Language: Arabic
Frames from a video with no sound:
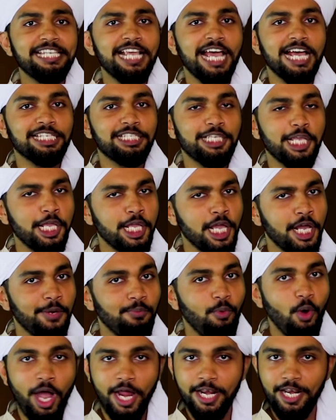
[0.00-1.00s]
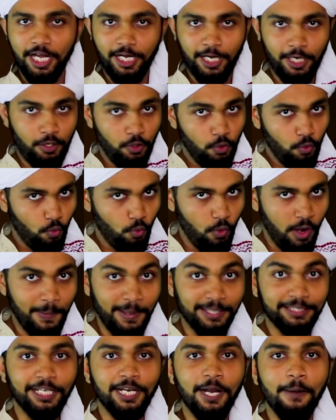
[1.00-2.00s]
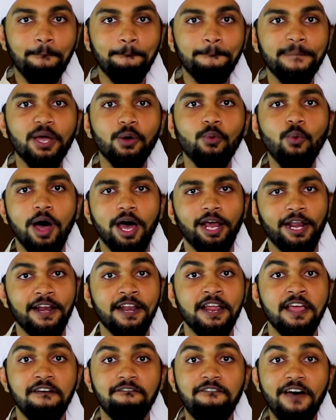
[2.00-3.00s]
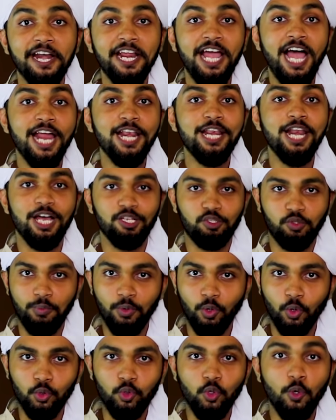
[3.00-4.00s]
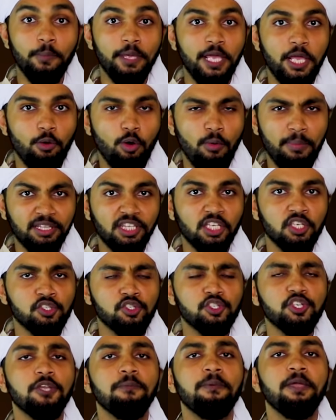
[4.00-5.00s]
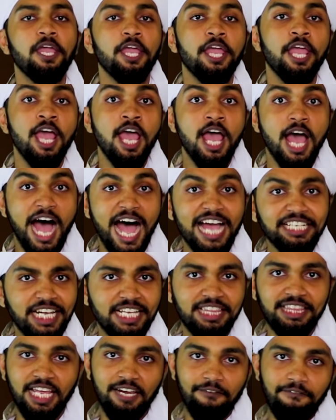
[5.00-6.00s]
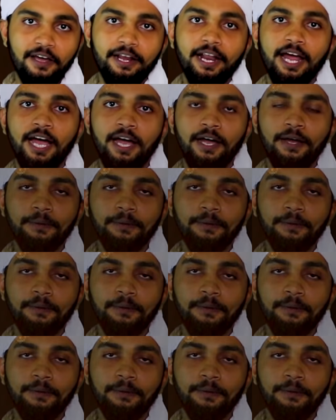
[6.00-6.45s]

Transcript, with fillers: سياسيا محنكا وبطلا مغوارا فرح الناس بقدومه وبتنصيبه أشد الفرح